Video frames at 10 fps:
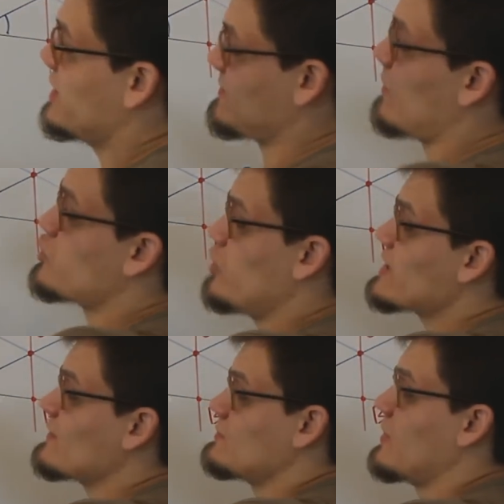и с помощью
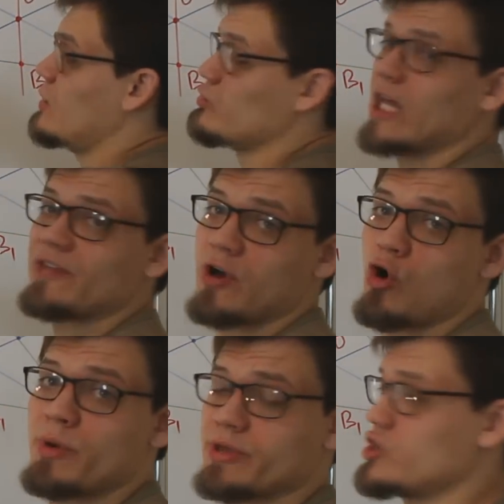этого смогли узнать, в
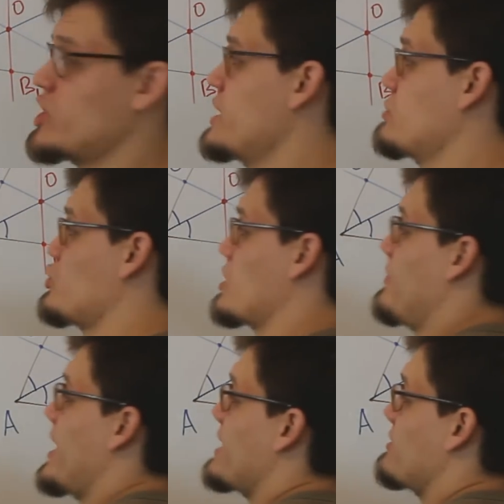каком отношении точка
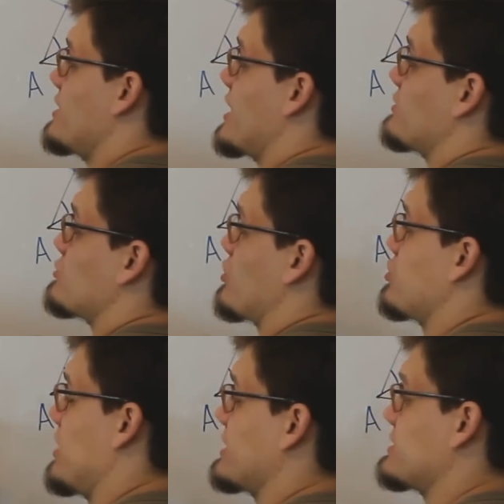B1 делит
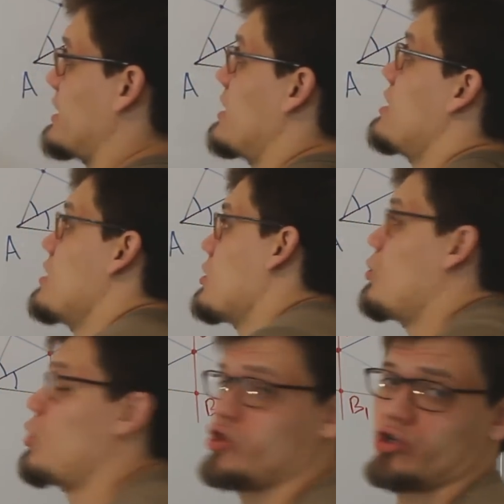сторону АС.
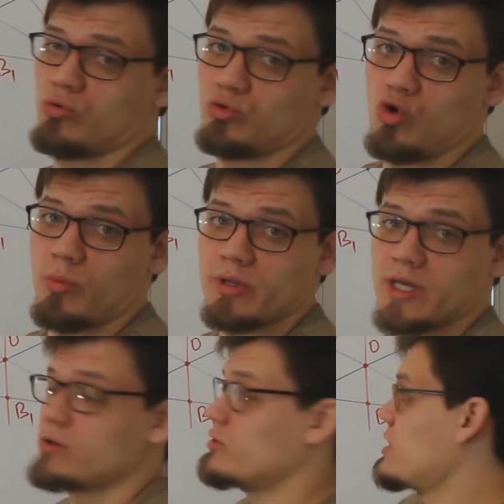Очень удобно,
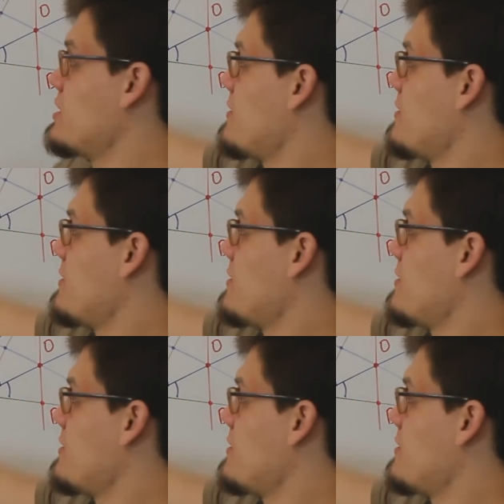да, то есть